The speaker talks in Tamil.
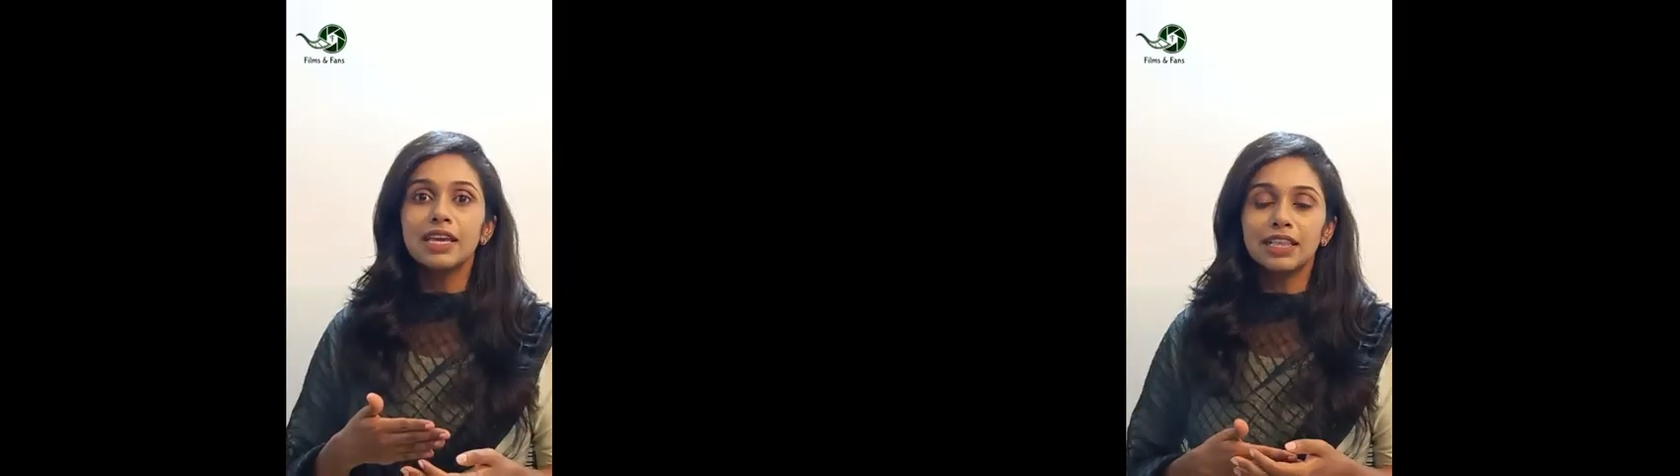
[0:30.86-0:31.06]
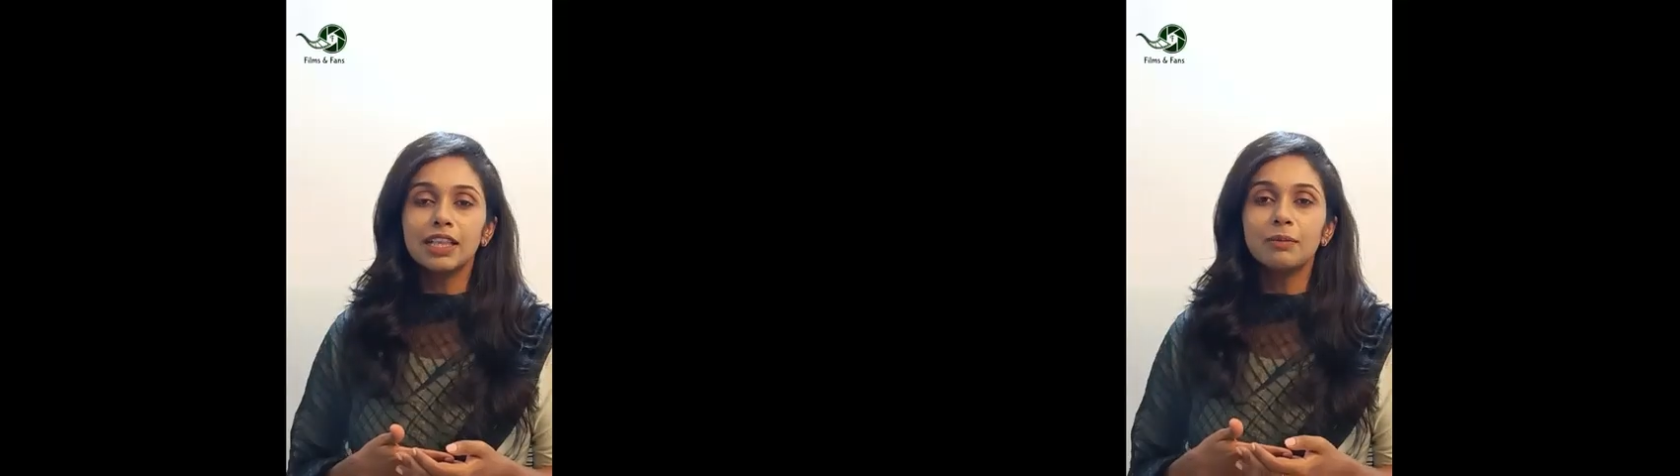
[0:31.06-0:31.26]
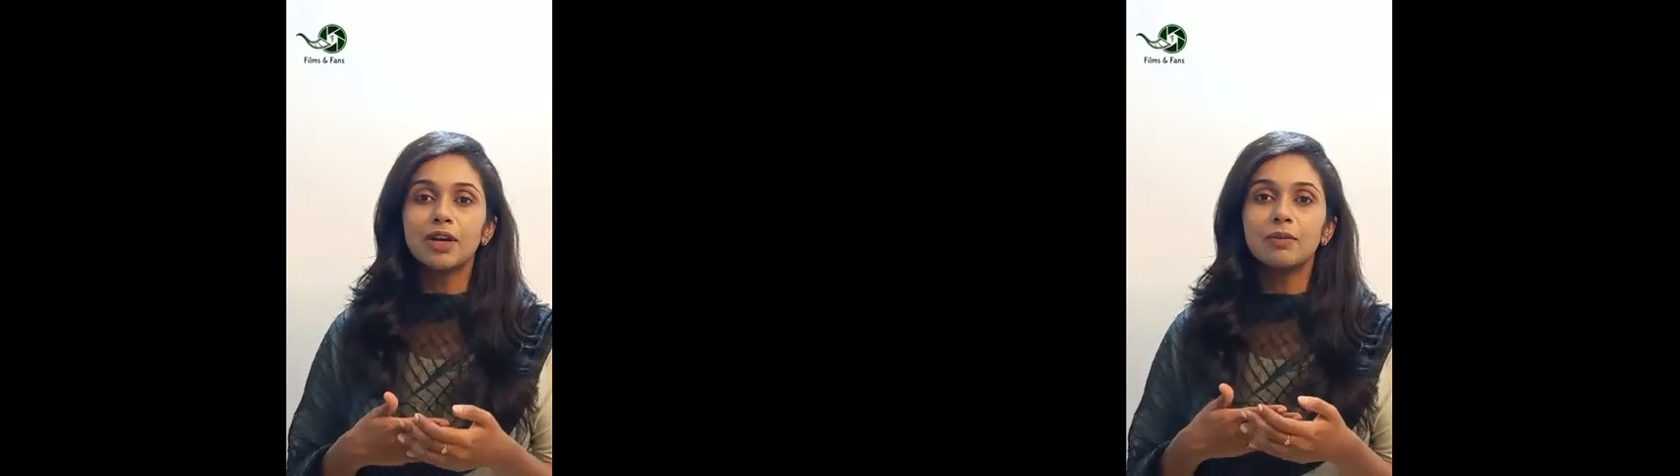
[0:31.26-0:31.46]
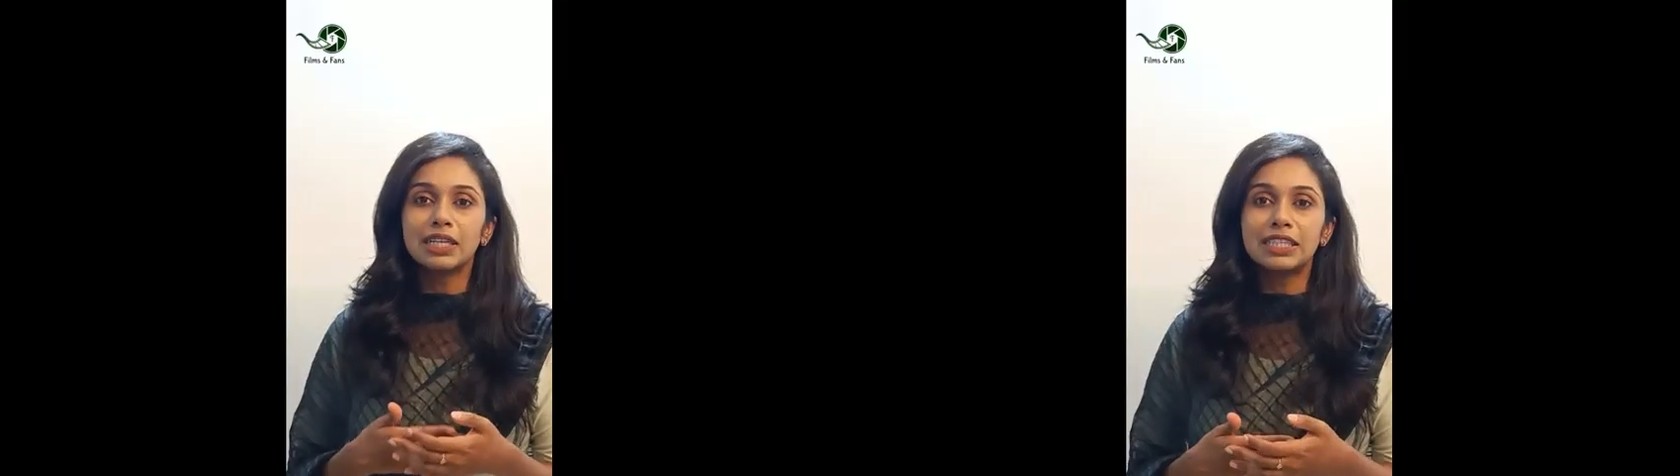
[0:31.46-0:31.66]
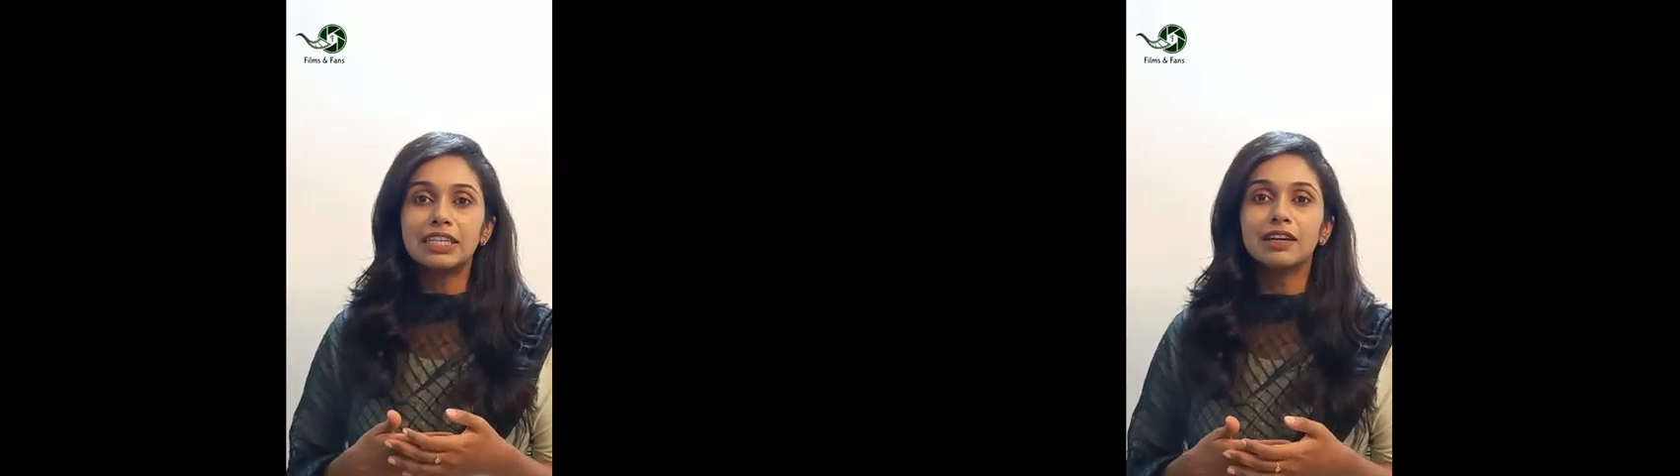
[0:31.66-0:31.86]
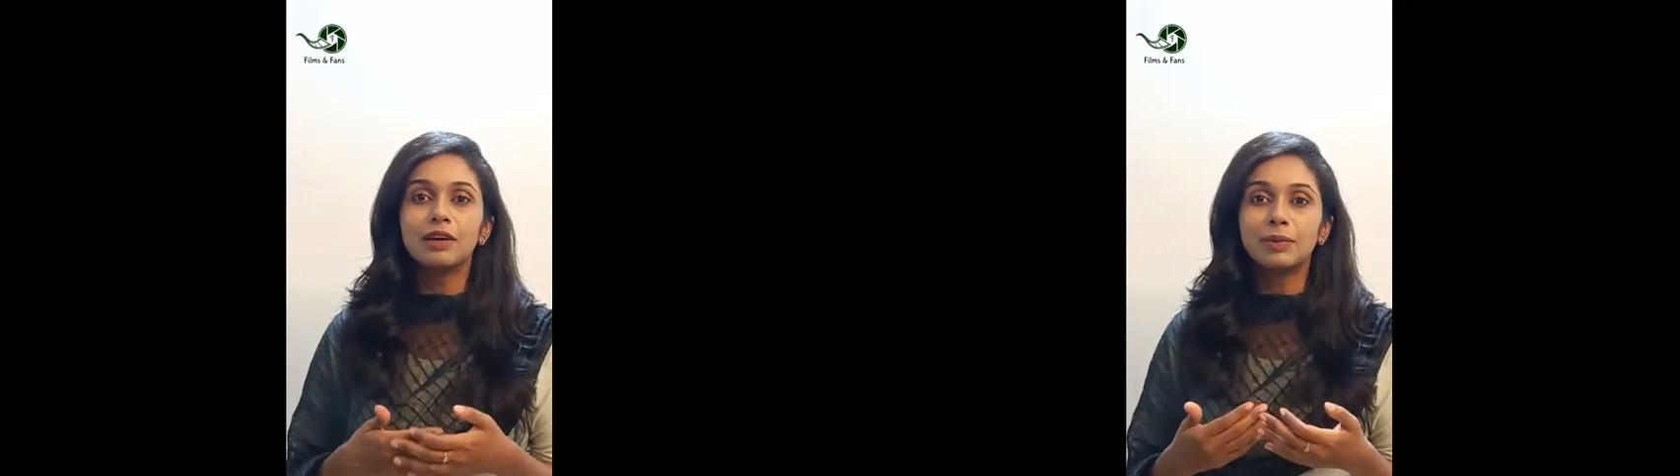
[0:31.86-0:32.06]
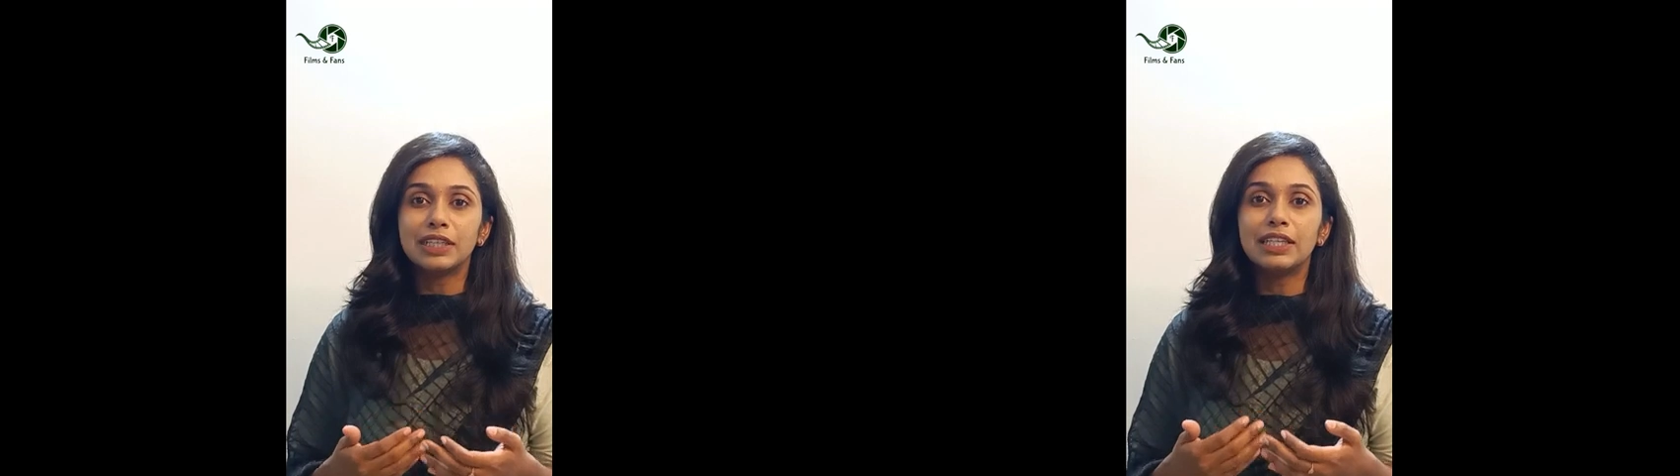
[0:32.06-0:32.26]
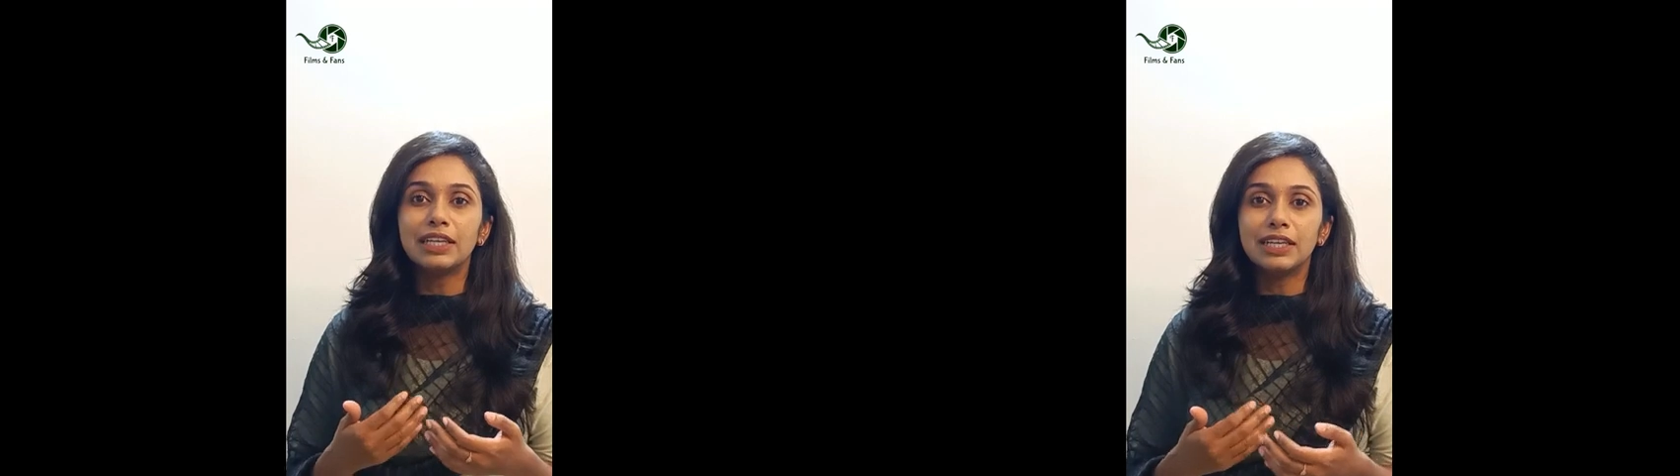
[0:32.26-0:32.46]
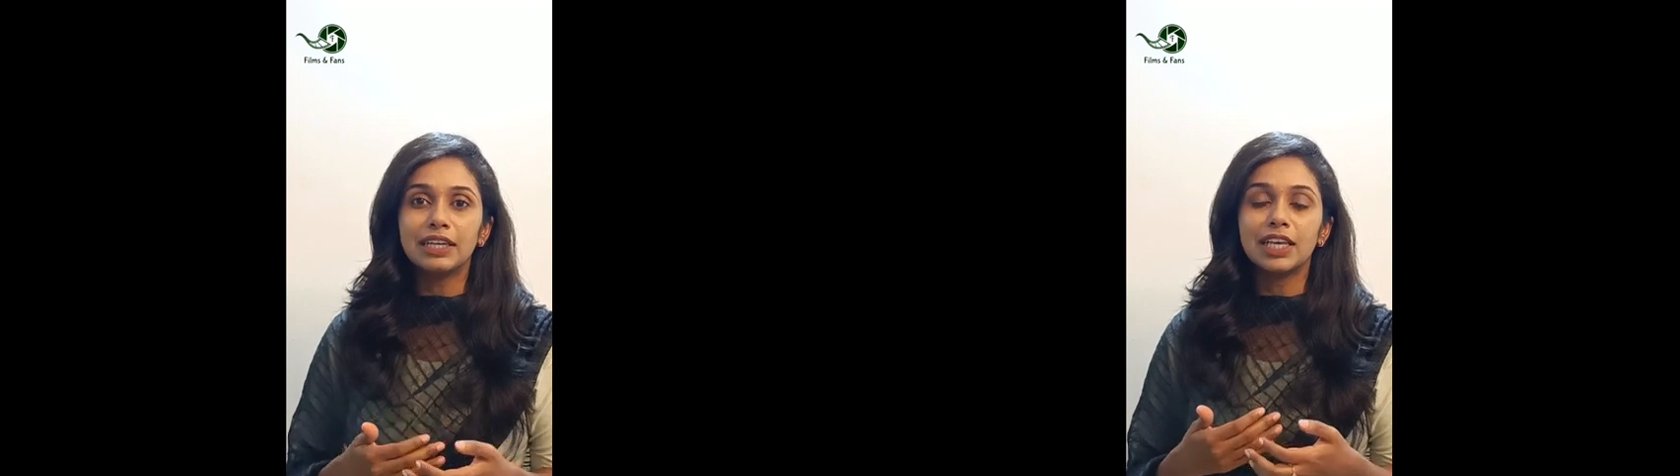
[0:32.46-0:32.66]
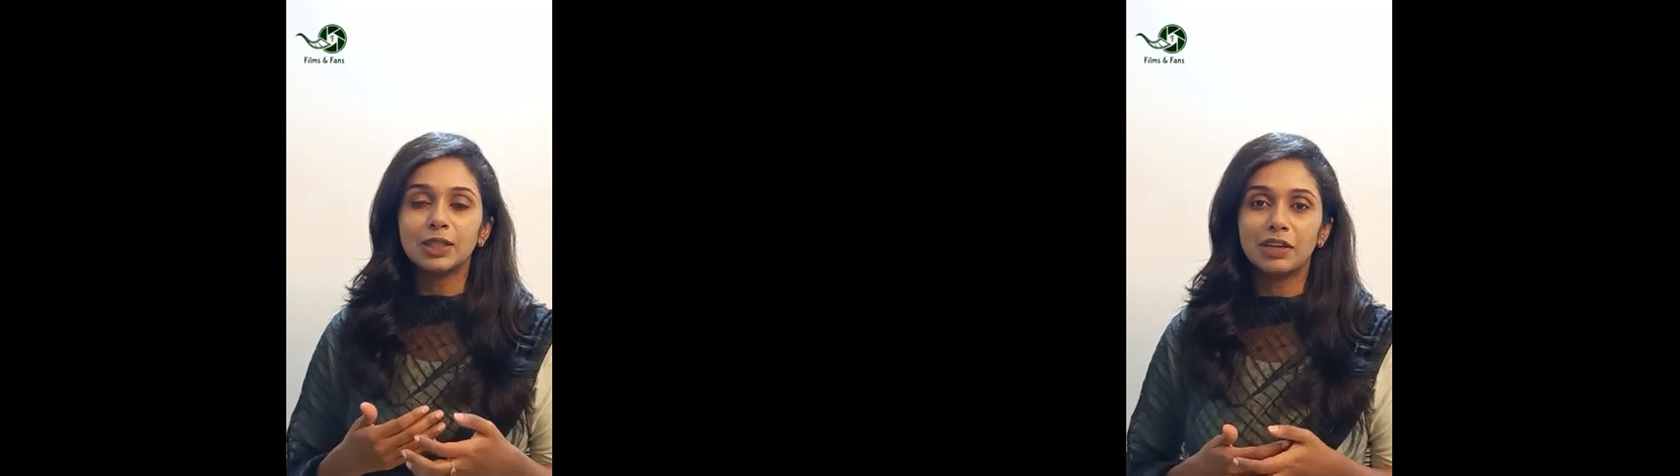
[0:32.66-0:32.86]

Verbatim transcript: இந்த படம் ரசிகர்கள் மத்தியில இருக்க